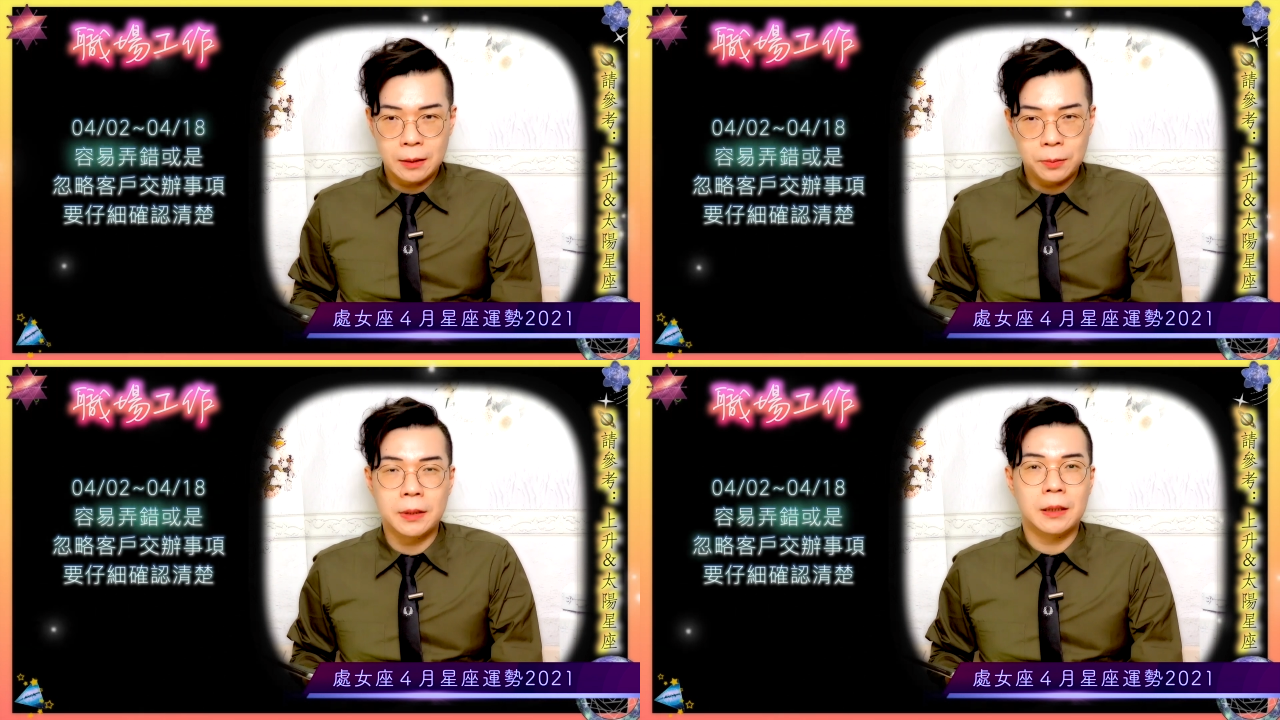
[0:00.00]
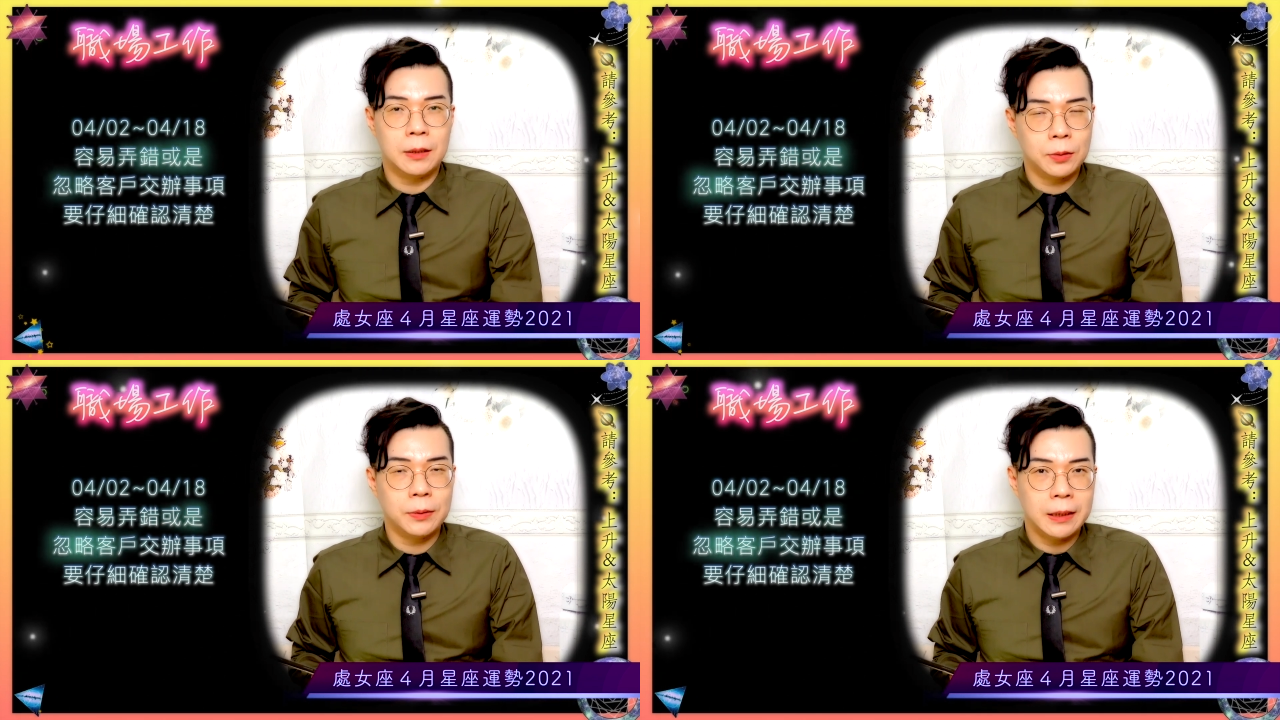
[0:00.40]
客户可
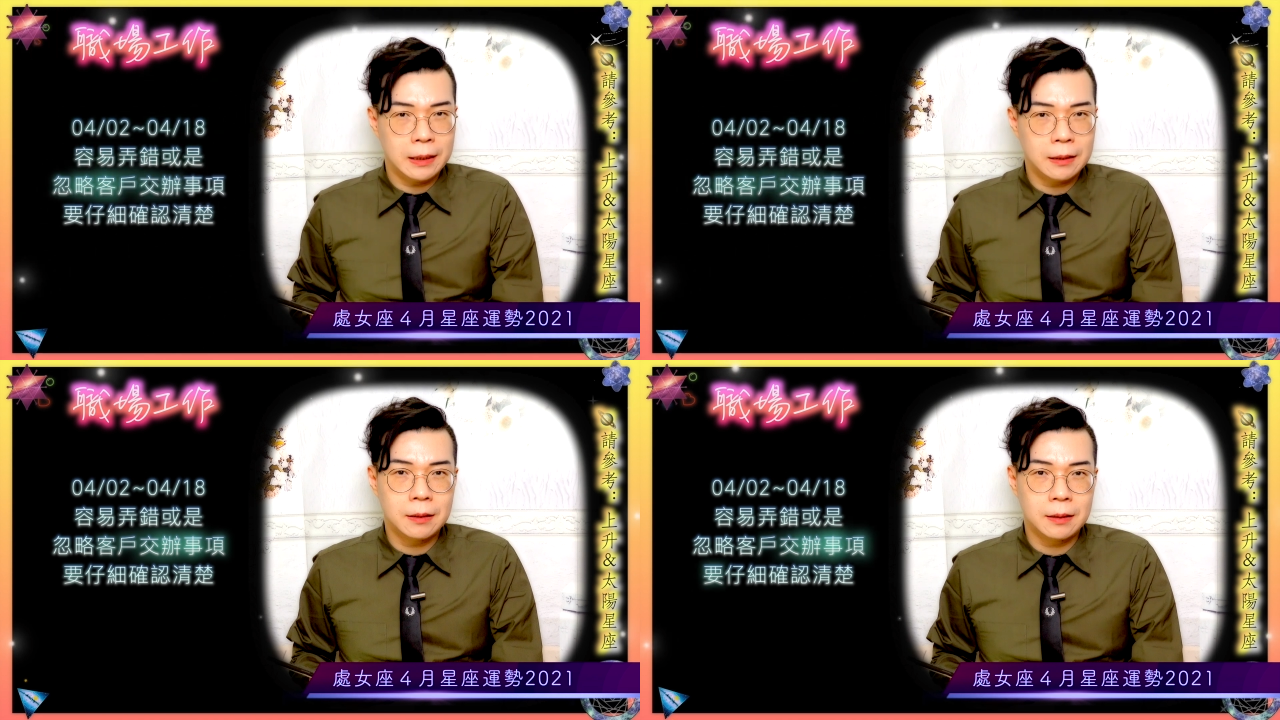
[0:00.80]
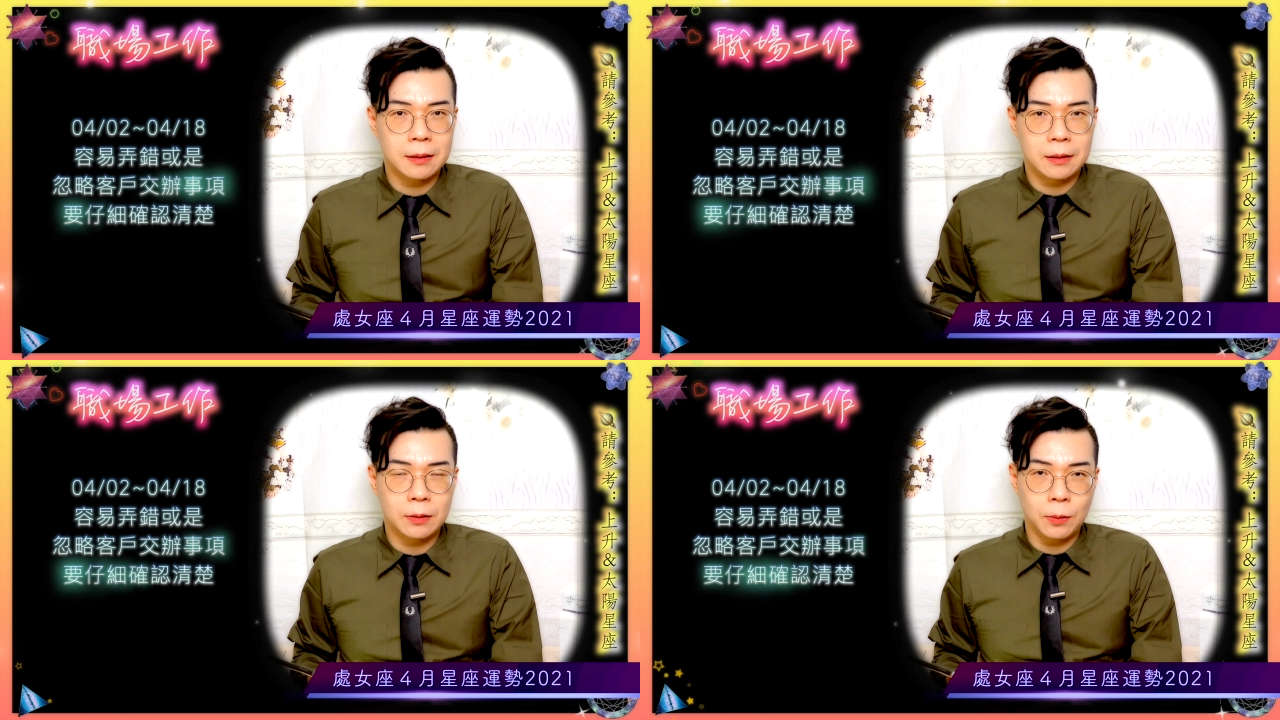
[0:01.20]
能就会因
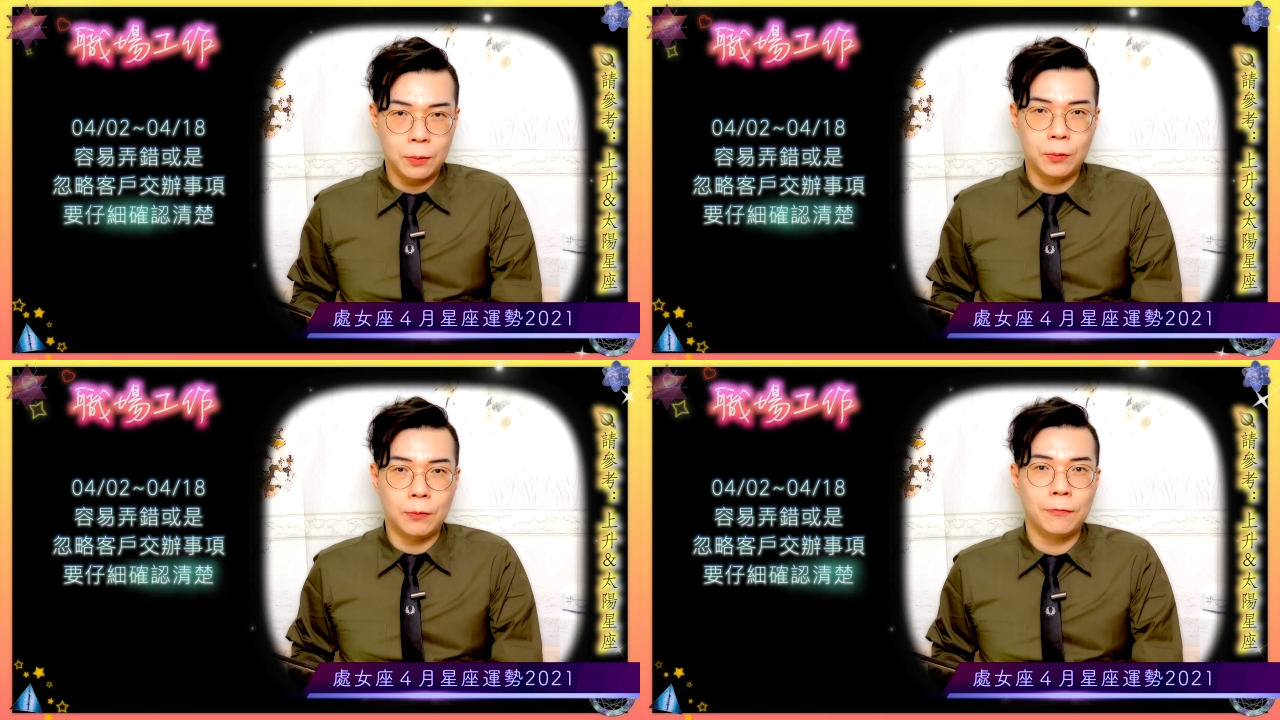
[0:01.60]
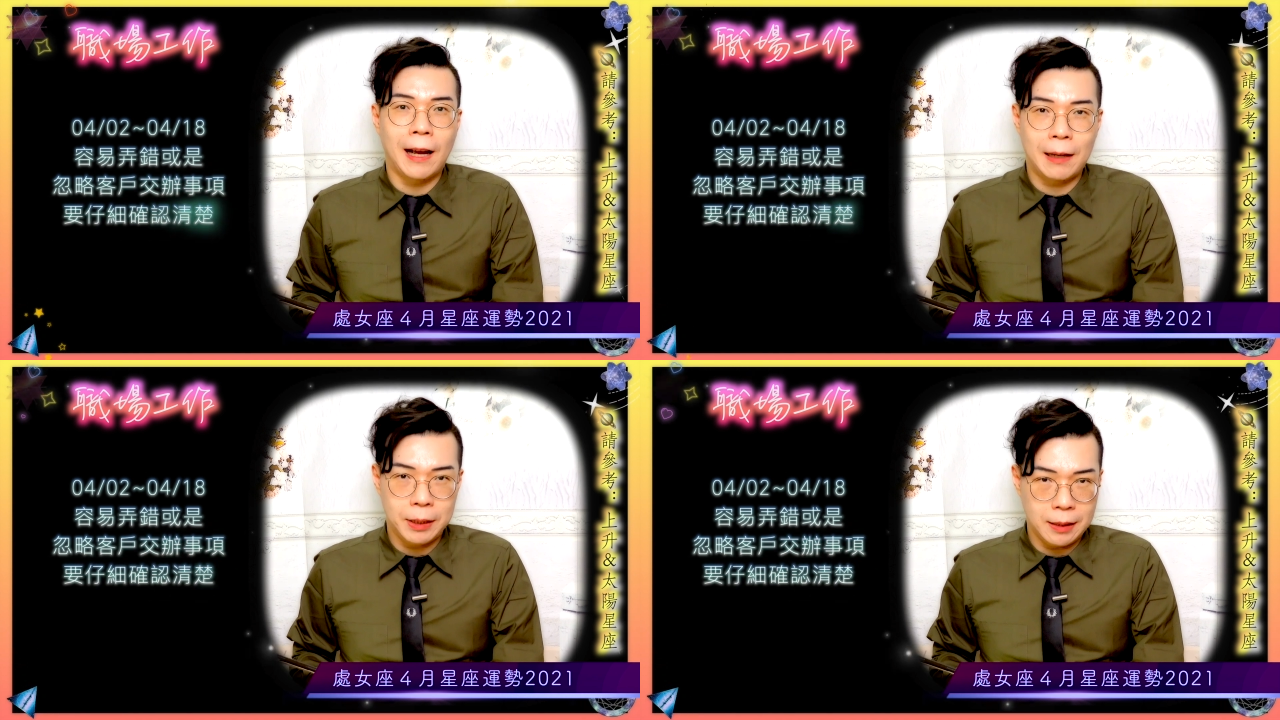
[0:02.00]
此动怒
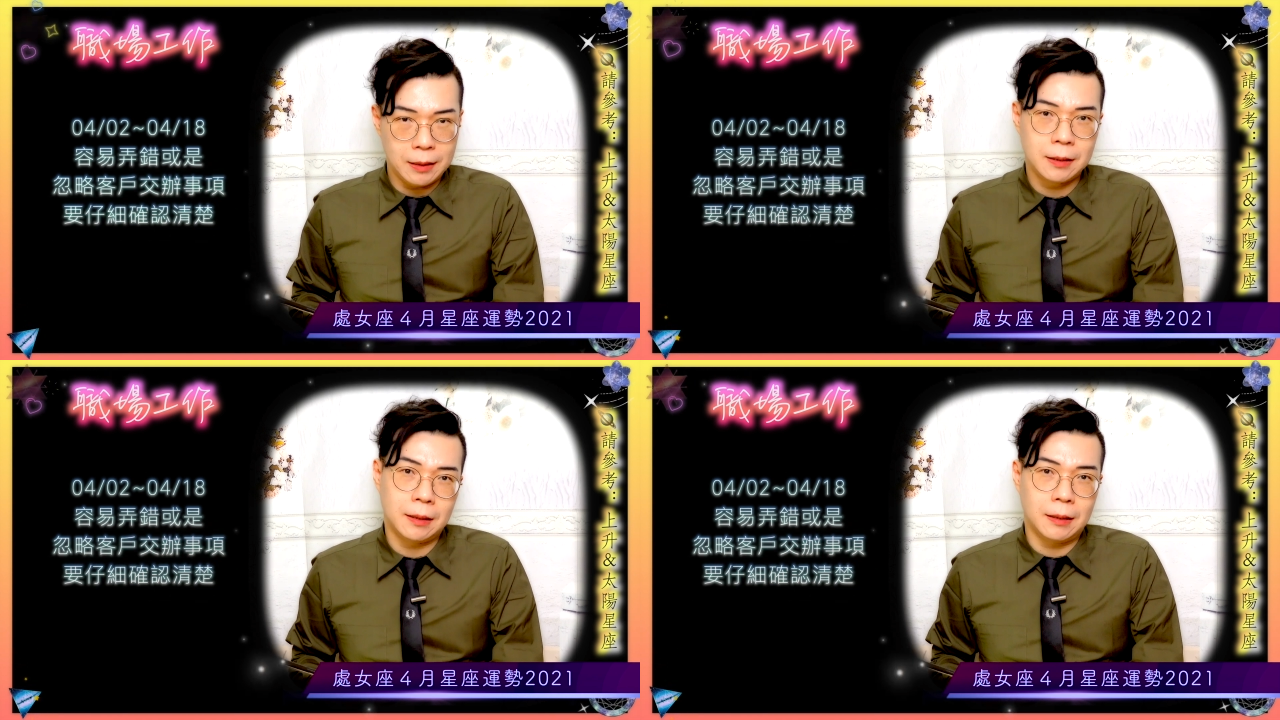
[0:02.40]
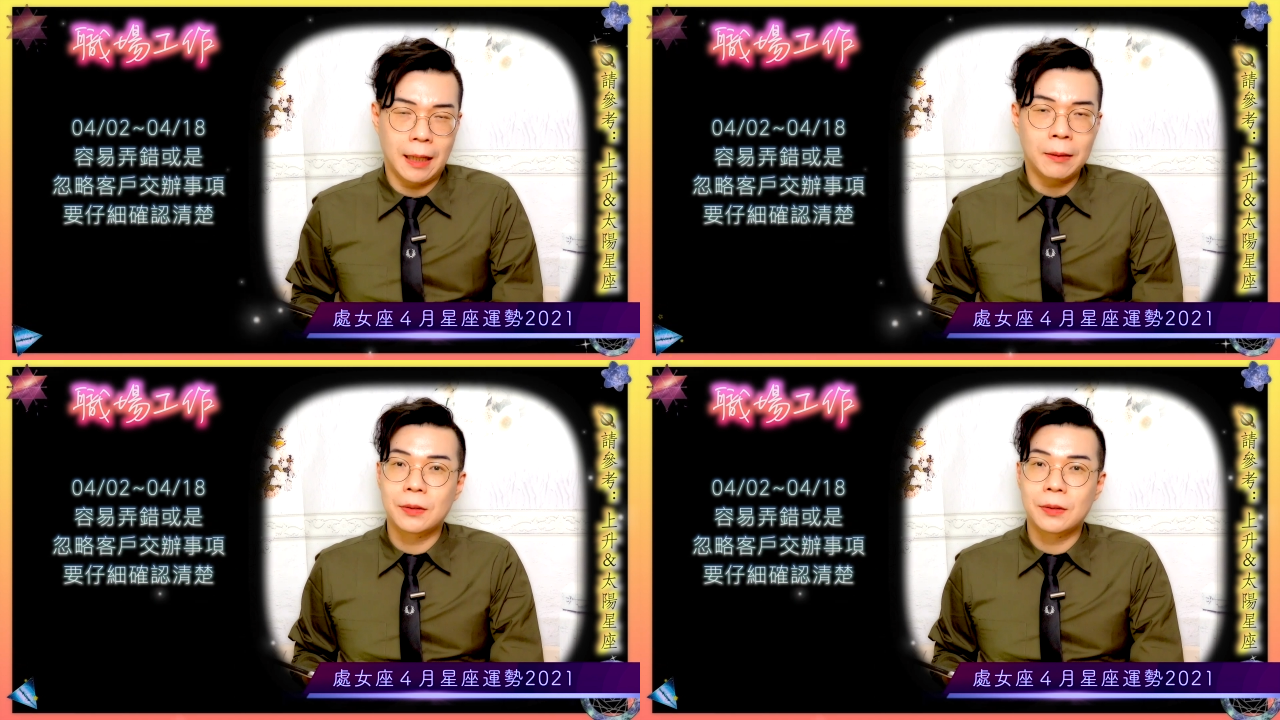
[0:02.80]
发脾气啦。